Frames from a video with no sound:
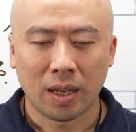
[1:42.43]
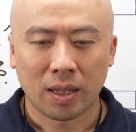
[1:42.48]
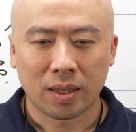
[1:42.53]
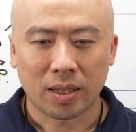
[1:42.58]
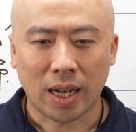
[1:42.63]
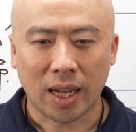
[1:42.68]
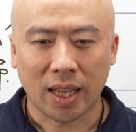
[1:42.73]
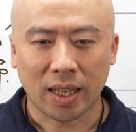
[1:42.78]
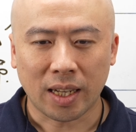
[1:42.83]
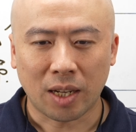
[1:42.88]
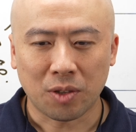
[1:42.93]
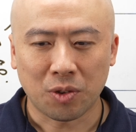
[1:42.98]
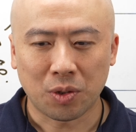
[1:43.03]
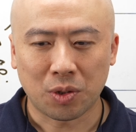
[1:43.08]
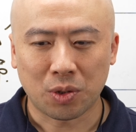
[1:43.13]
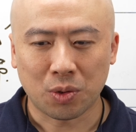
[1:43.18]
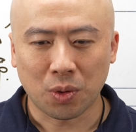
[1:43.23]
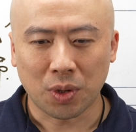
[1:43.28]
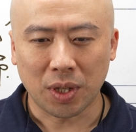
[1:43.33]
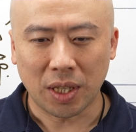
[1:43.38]
他应该去
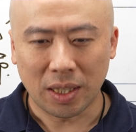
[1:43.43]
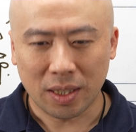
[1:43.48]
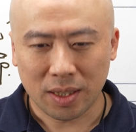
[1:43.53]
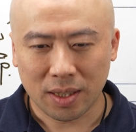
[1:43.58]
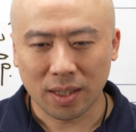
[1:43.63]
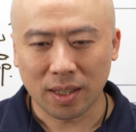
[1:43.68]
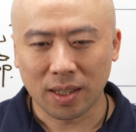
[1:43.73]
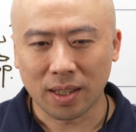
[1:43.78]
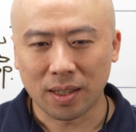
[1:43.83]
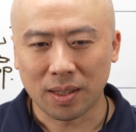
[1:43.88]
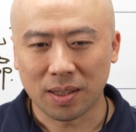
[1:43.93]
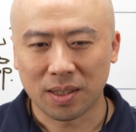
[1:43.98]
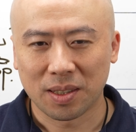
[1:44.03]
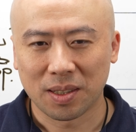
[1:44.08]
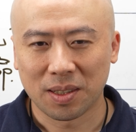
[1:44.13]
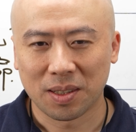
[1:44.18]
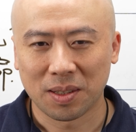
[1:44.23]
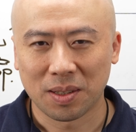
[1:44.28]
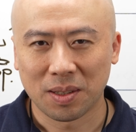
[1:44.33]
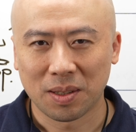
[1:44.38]
做一些
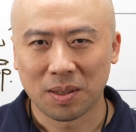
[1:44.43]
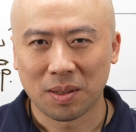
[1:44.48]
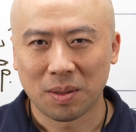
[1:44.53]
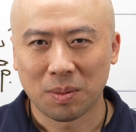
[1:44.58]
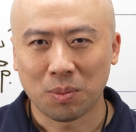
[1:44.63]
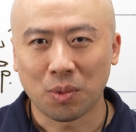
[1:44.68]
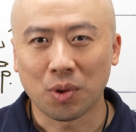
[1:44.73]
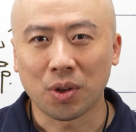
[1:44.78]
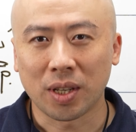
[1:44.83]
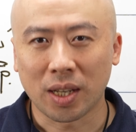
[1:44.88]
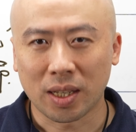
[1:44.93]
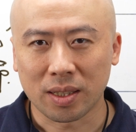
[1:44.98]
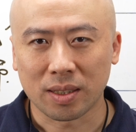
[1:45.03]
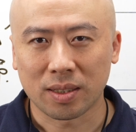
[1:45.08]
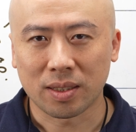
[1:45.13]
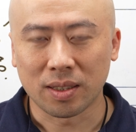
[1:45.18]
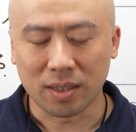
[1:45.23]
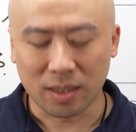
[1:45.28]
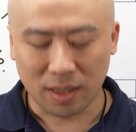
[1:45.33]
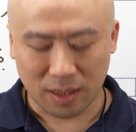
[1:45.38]
不一样的
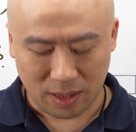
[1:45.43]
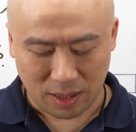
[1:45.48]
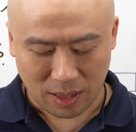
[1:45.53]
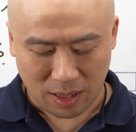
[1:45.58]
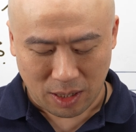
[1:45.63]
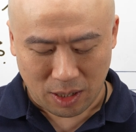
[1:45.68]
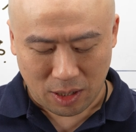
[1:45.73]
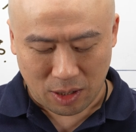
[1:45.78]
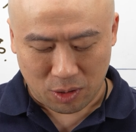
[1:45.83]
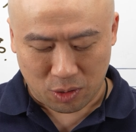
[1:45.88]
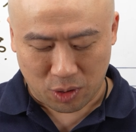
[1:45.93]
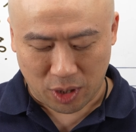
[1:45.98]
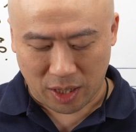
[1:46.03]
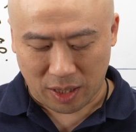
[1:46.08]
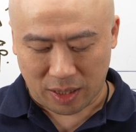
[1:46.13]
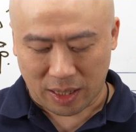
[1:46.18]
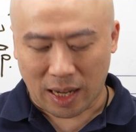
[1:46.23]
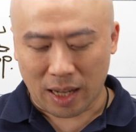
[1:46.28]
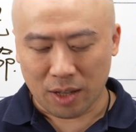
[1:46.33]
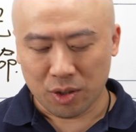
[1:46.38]
事情，所以
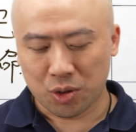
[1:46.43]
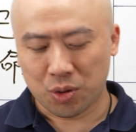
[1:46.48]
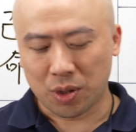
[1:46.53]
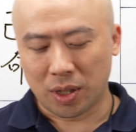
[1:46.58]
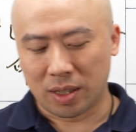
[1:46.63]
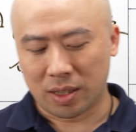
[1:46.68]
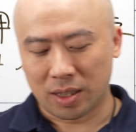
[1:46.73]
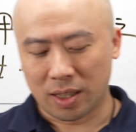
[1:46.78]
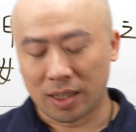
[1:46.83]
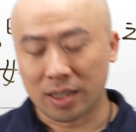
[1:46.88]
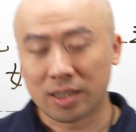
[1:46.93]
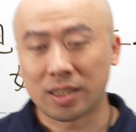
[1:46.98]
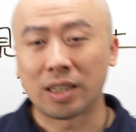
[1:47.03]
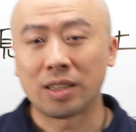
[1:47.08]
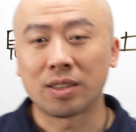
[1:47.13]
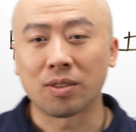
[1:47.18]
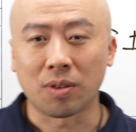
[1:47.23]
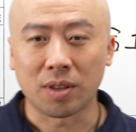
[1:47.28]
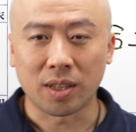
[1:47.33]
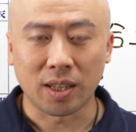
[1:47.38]
他选择了
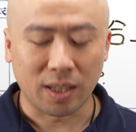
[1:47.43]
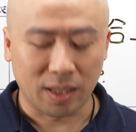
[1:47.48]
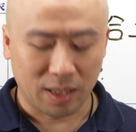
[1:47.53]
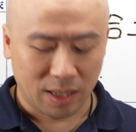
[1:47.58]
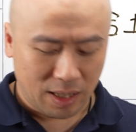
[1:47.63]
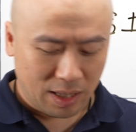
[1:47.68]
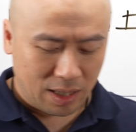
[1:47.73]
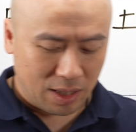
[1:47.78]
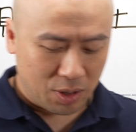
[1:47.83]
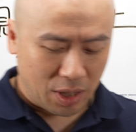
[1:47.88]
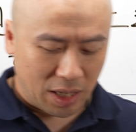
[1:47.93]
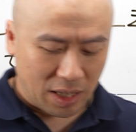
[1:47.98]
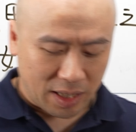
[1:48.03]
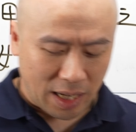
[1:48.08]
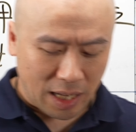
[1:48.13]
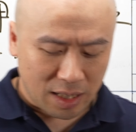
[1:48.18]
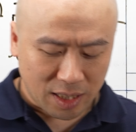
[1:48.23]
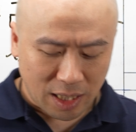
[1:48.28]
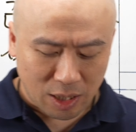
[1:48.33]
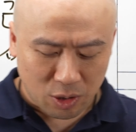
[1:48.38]
金融业。所以你
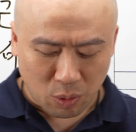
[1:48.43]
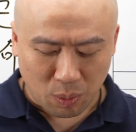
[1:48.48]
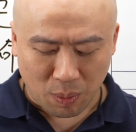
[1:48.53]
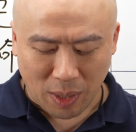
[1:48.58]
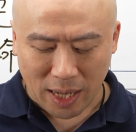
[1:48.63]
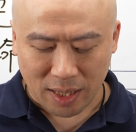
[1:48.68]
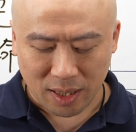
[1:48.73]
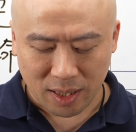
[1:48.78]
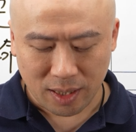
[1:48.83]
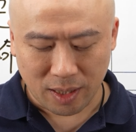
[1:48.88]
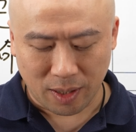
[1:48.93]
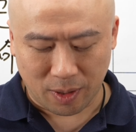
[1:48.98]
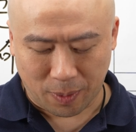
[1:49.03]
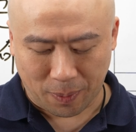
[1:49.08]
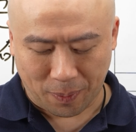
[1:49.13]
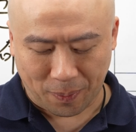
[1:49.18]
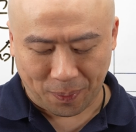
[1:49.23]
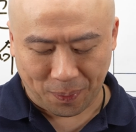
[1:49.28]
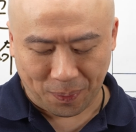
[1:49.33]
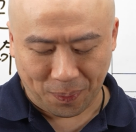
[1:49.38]
看这组八字哦，
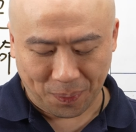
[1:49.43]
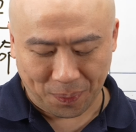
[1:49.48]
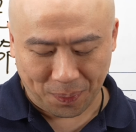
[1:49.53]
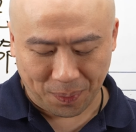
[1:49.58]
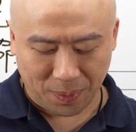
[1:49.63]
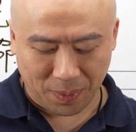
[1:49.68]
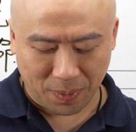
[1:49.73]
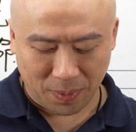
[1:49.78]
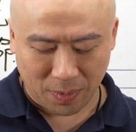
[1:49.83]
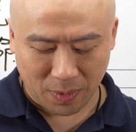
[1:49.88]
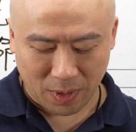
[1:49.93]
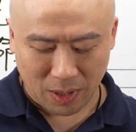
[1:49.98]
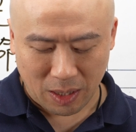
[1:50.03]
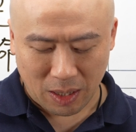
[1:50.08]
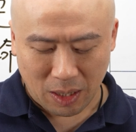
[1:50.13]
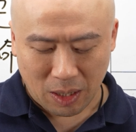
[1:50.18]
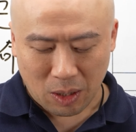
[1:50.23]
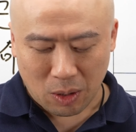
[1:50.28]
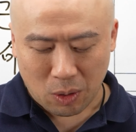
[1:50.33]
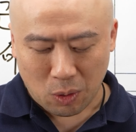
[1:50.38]

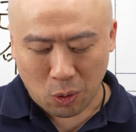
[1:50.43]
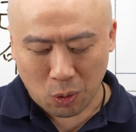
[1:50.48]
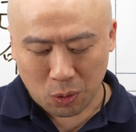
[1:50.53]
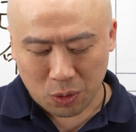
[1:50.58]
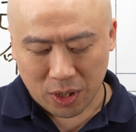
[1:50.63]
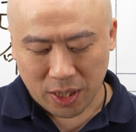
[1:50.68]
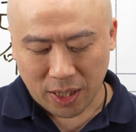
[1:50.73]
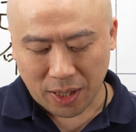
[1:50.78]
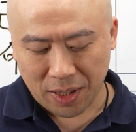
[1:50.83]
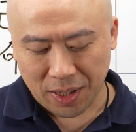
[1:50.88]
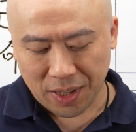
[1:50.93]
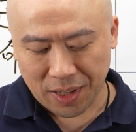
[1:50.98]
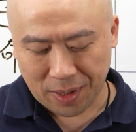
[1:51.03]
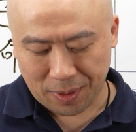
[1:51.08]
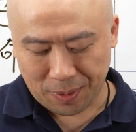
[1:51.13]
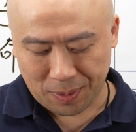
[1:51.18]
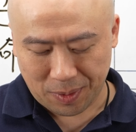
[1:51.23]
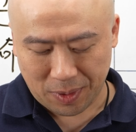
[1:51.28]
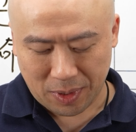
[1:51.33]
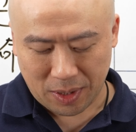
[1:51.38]
戊辰
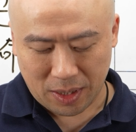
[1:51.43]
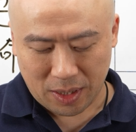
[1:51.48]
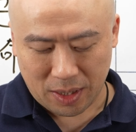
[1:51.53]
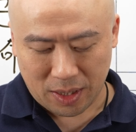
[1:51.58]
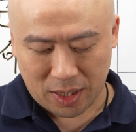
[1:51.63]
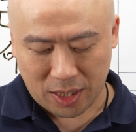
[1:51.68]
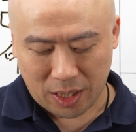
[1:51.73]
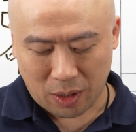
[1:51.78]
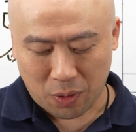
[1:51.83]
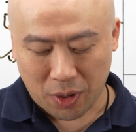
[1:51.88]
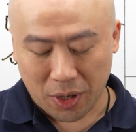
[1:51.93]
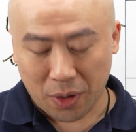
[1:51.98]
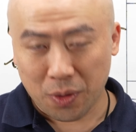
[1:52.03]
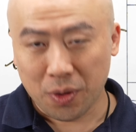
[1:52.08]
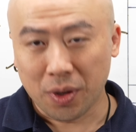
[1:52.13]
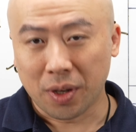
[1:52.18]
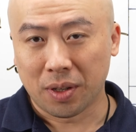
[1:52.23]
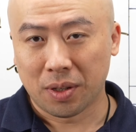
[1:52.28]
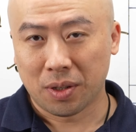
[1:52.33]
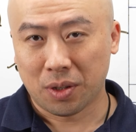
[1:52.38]
年己未
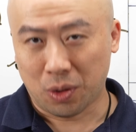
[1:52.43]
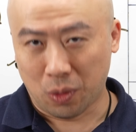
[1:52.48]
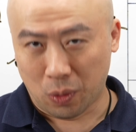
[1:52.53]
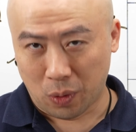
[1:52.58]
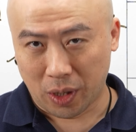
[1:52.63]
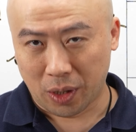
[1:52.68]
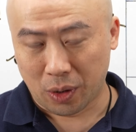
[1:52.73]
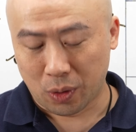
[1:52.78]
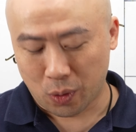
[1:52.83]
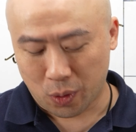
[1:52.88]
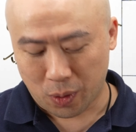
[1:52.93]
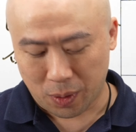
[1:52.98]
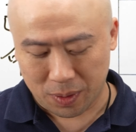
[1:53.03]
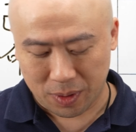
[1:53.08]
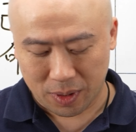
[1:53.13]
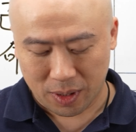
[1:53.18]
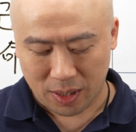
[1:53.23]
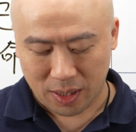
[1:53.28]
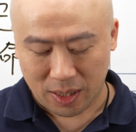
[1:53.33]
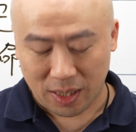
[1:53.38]
月，土很多，
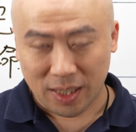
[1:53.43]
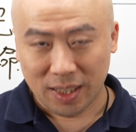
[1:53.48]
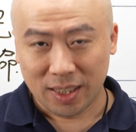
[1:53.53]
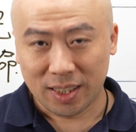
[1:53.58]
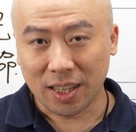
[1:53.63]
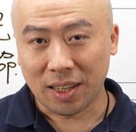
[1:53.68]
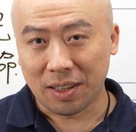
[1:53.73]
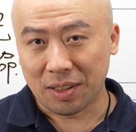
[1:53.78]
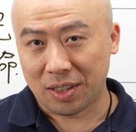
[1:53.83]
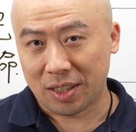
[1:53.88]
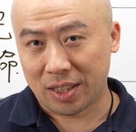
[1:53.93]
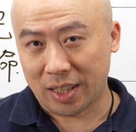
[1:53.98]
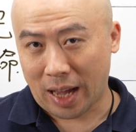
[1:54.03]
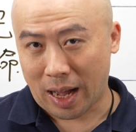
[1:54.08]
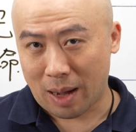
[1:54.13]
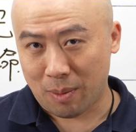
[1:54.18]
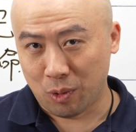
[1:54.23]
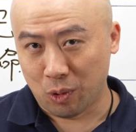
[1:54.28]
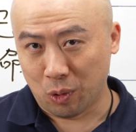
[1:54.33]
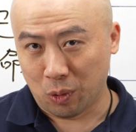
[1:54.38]
见
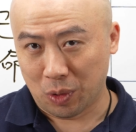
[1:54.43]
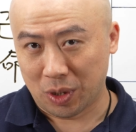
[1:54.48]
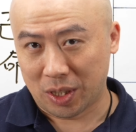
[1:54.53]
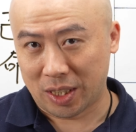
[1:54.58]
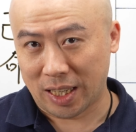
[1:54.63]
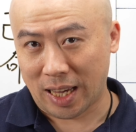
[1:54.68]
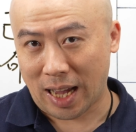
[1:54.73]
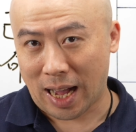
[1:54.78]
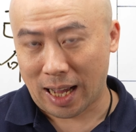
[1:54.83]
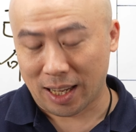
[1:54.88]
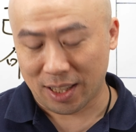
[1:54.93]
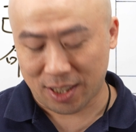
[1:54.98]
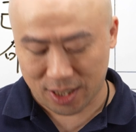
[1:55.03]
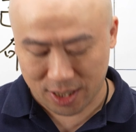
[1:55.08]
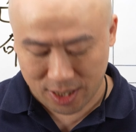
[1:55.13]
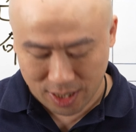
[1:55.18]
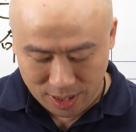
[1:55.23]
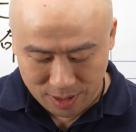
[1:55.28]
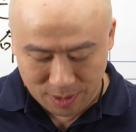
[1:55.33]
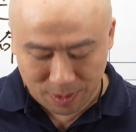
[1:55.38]
甲木、甲
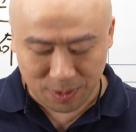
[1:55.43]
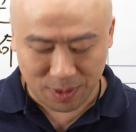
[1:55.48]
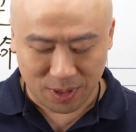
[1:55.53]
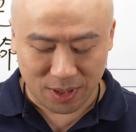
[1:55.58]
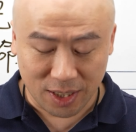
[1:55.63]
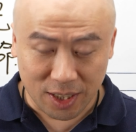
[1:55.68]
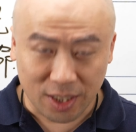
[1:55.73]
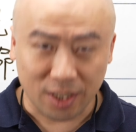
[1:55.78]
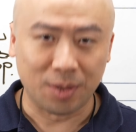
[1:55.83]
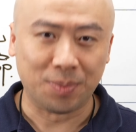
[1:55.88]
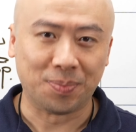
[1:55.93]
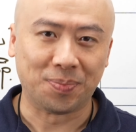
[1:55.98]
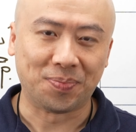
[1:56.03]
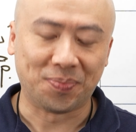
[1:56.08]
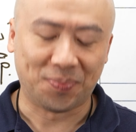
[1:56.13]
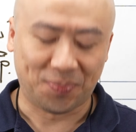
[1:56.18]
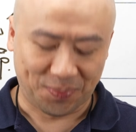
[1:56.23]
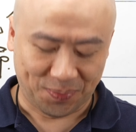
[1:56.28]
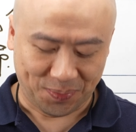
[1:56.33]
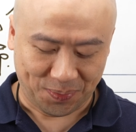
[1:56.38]
申日。
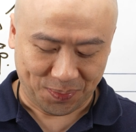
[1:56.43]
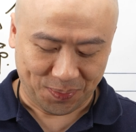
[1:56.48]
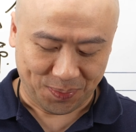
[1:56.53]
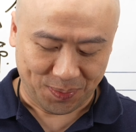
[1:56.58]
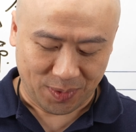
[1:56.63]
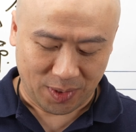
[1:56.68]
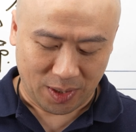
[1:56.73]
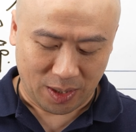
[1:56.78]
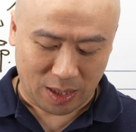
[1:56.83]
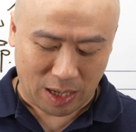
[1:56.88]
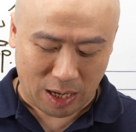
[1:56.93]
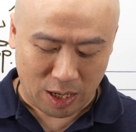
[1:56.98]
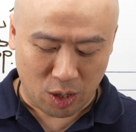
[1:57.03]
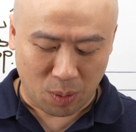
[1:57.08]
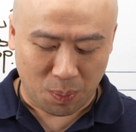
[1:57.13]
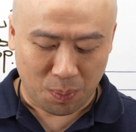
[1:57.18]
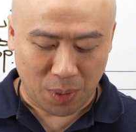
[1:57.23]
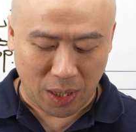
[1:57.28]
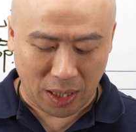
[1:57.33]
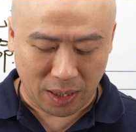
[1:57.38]
然后又
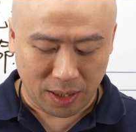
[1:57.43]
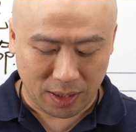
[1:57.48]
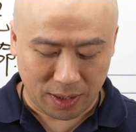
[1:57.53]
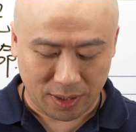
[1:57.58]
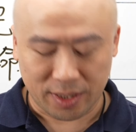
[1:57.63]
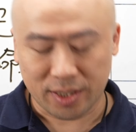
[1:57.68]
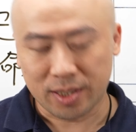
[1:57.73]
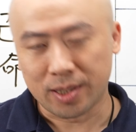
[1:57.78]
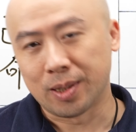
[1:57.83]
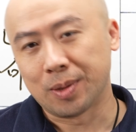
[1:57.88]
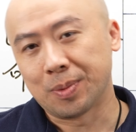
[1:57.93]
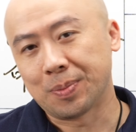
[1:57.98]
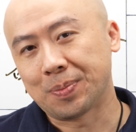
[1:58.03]
丙寅时，